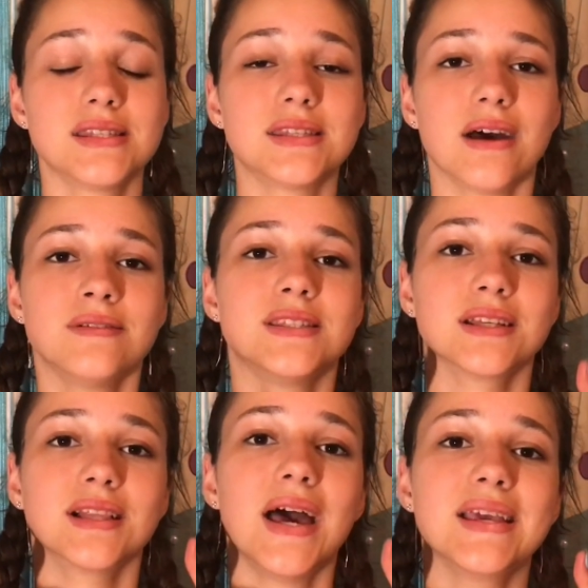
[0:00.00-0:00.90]

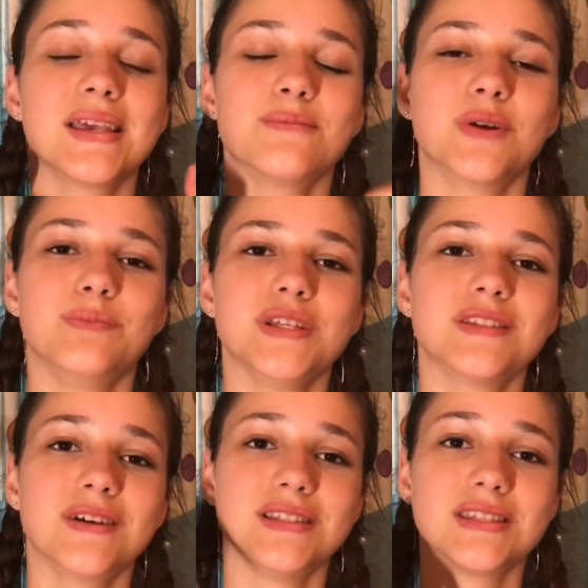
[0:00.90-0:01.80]
ставьте лайки,
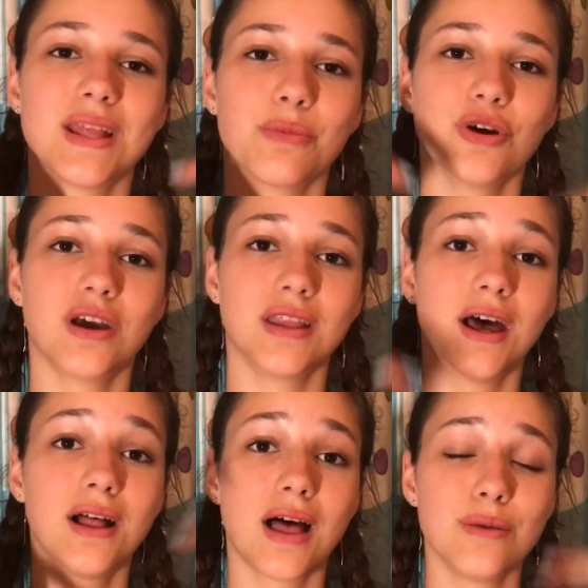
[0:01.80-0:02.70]
подписывайтесь на мой канал